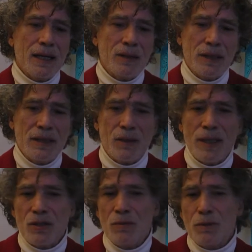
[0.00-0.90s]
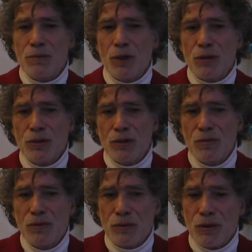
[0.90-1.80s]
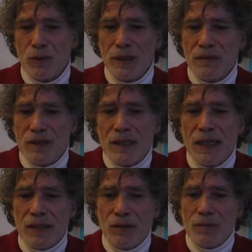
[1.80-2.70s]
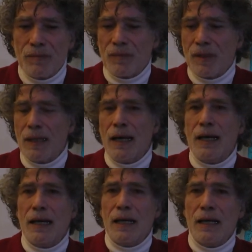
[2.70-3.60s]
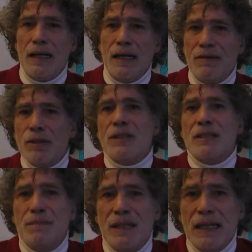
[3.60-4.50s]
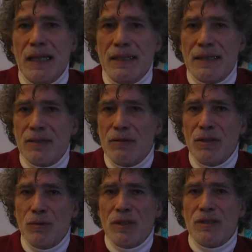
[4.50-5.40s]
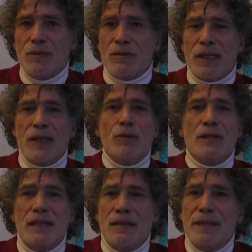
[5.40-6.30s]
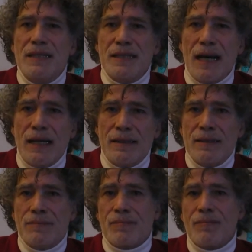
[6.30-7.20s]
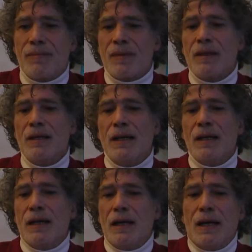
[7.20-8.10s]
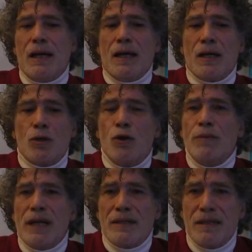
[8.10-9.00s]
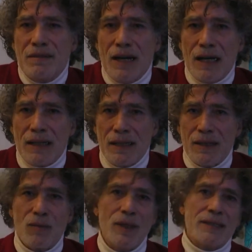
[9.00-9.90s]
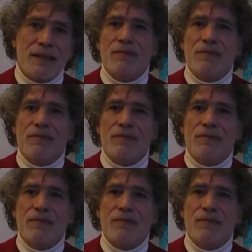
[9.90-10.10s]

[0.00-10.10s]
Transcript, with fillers: Quindi questo è un po' il mio contributo, quindi vi chiedo eh, le vostre esperienze sull'intuizione, cosa ne pensate, eh, come attivare questa